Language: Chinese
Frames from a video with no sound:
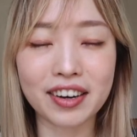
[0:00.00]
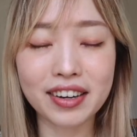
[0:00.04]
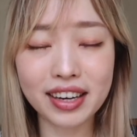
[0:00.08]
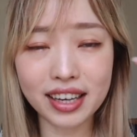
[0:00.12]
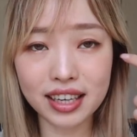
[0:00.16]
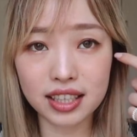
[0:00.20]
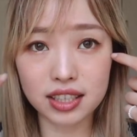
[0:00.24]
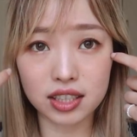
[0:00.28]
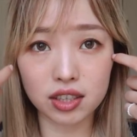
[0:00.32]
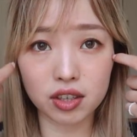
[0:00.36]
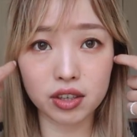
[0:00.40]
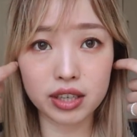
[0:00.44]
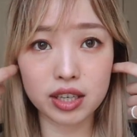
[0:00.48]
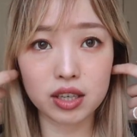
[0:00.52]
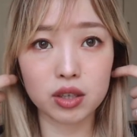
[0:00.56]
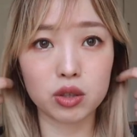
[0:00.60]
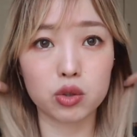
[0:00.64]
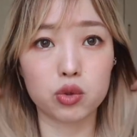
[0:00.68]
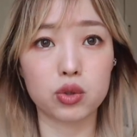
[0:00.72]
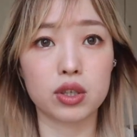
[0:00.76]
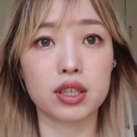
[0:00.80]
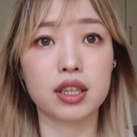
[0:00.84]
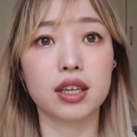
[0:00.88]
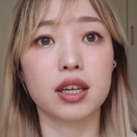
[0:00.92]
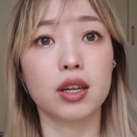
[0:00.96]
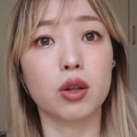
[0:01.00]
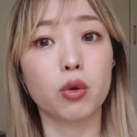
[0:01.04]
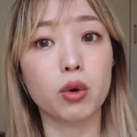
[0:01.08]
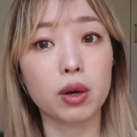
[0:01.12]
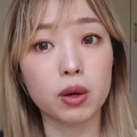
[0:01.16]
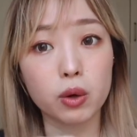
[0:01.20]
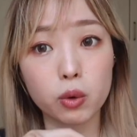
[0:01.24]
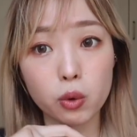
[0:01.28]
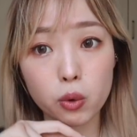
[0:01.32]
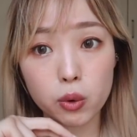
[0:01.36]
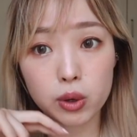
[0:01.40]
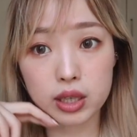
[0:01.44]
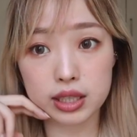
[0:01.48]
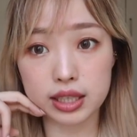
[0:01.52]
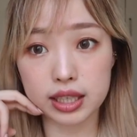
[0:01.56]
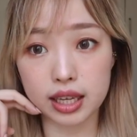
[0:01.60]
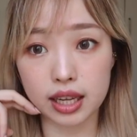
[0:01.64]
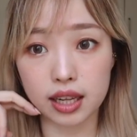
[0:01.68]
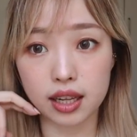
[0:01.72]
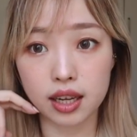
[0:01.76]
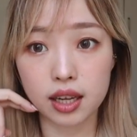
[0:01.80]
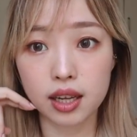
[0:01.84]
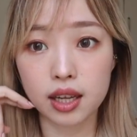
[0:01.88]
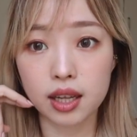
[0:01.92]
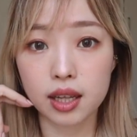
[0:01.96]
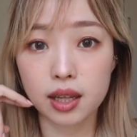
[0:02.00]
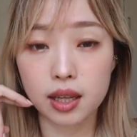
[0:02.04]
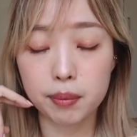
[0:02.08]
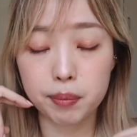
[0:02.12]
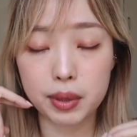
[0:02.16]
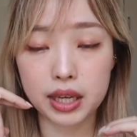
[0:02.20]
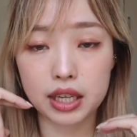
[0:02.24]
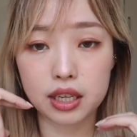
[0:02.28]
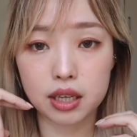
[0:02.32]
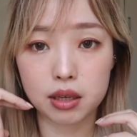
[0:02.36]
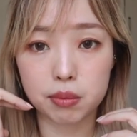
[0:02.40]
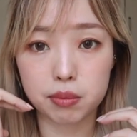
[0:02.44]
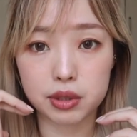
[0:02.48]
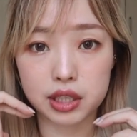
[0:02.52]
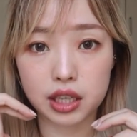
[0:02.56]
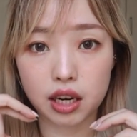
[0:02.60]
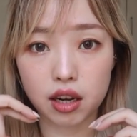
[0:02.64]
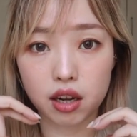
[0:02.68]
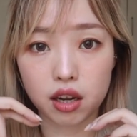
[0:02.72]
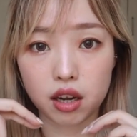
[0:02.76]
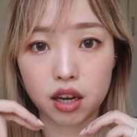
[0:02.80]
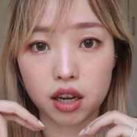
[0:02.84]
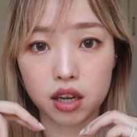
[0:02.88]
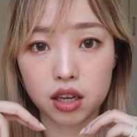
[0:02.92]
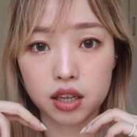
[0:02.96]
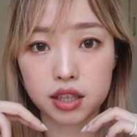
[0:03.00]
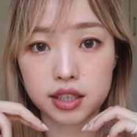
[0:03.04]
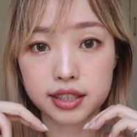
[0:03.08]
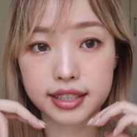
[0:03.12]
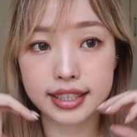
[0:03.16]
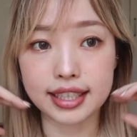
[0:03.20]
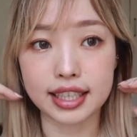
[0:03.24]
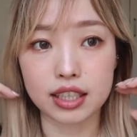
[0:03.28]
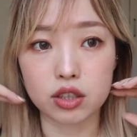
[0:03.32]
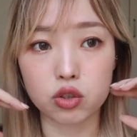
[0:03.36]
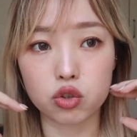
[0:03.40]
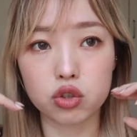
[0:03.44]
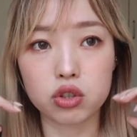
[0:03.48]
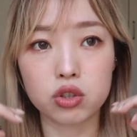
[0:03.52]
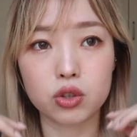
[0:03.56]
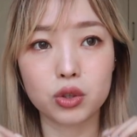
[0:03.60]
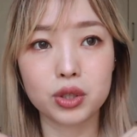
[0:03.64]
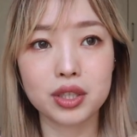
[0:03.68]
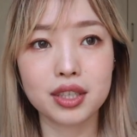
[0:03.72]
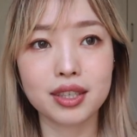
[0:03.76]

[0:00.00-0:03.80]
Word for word: 后那个时候也有觉得轮廓线变得比较紧致，就